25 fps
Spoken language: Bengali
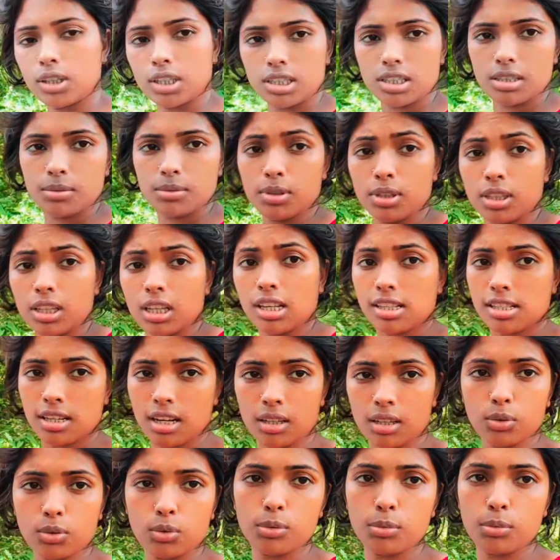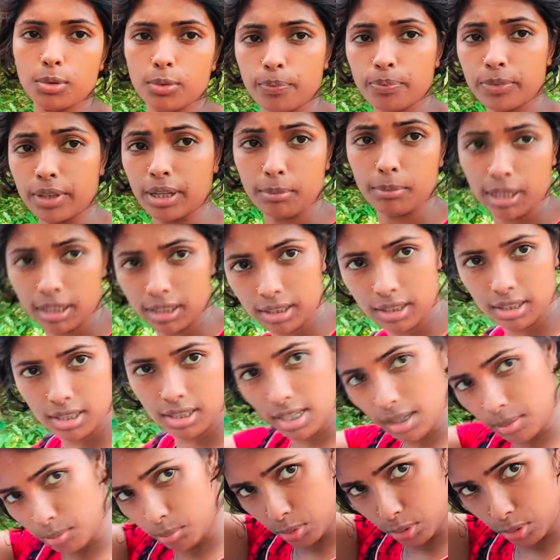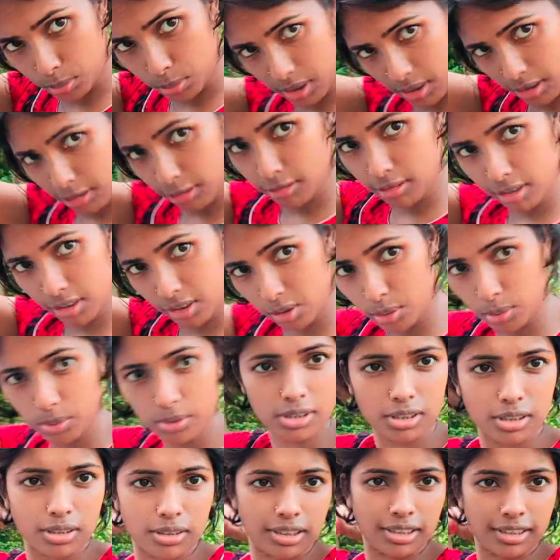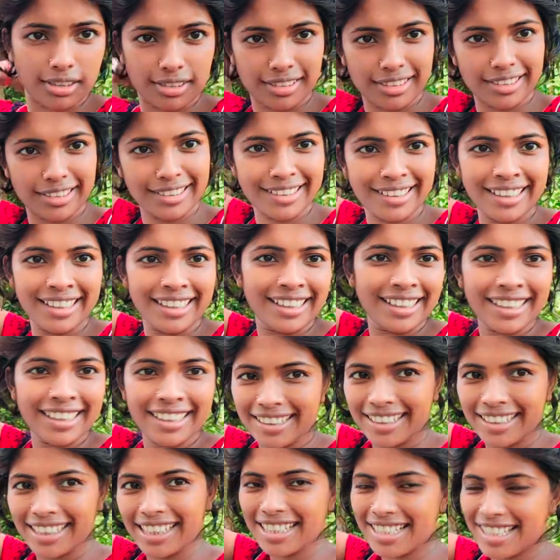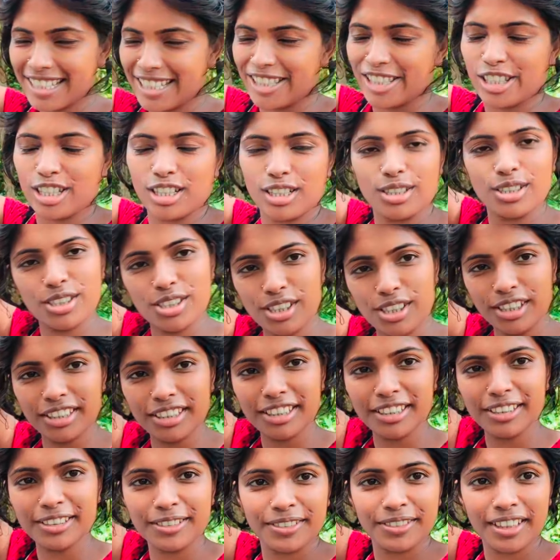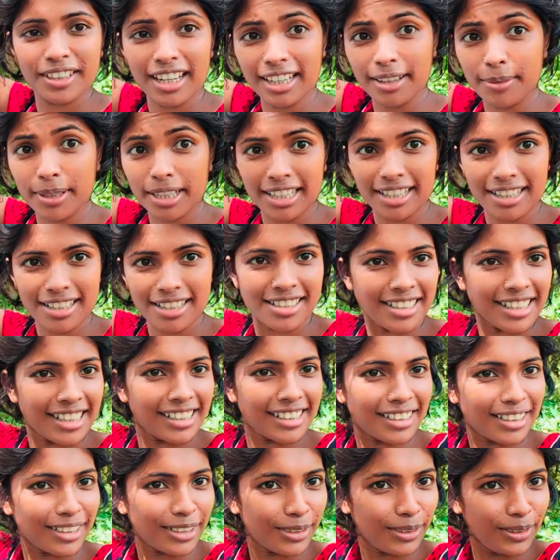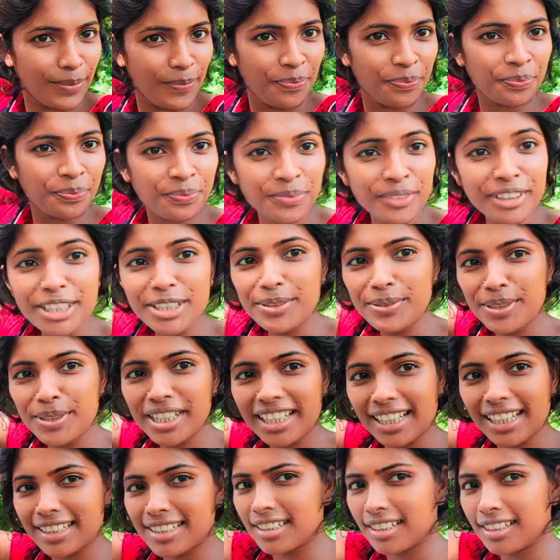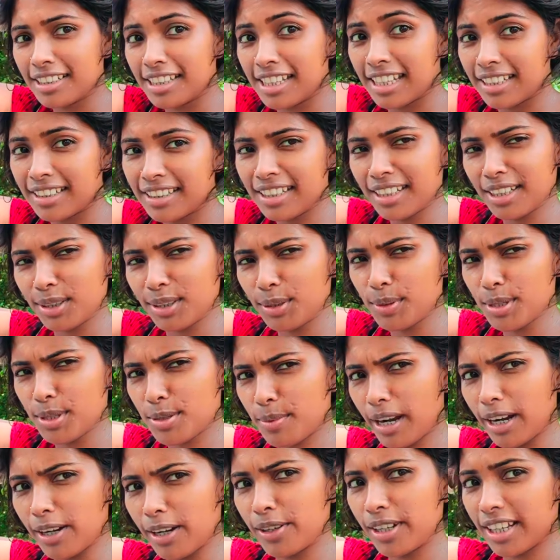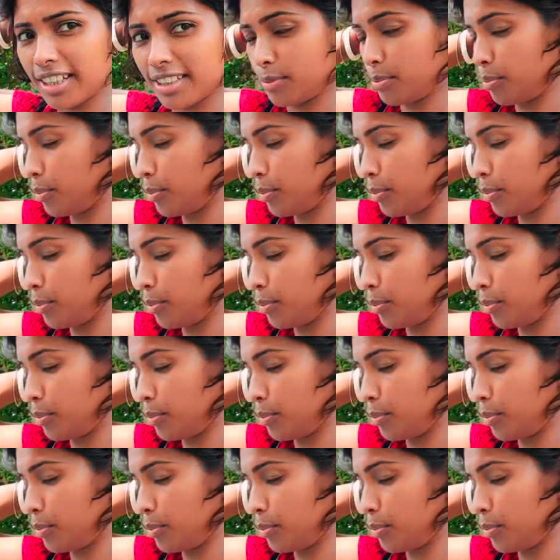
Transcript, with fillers: ঘরে যাবো গিয়ে স্নান করবো আর মাথাটাই শ্যাম্পু তো বসে কেমন কী অবস্থা হয়ে গেছে ঠিক আছে চলো সঙ্গে থাকো আর আমার হেয়ার স্টাইলটা দেখো ইউনিক লাগছে না দেখতে কিন্তু বেশ ভালোই লাগছে